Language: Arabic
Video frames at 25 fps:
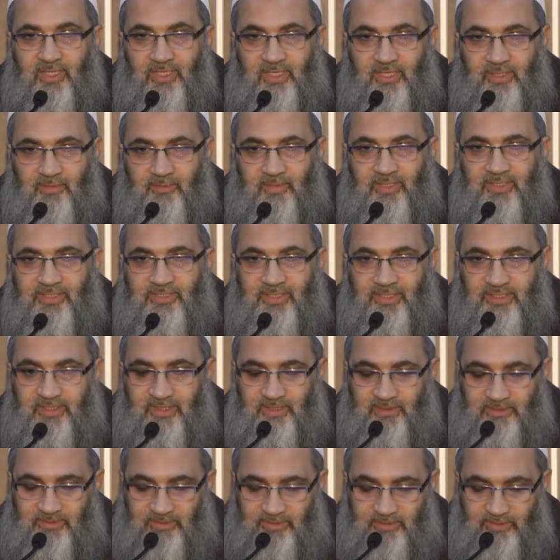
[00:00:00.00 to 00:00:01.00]
كما
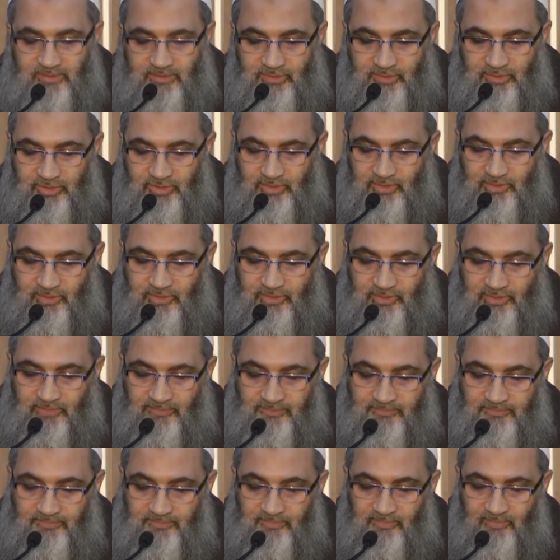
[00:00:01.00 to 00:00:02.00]
سيأتي إن شاء
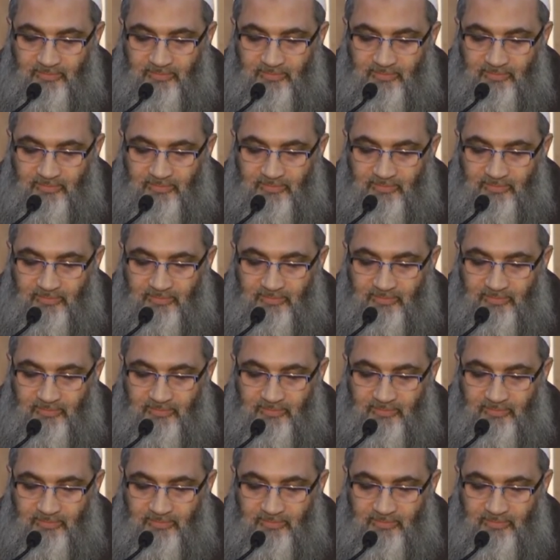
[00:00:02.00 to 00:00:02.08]
الله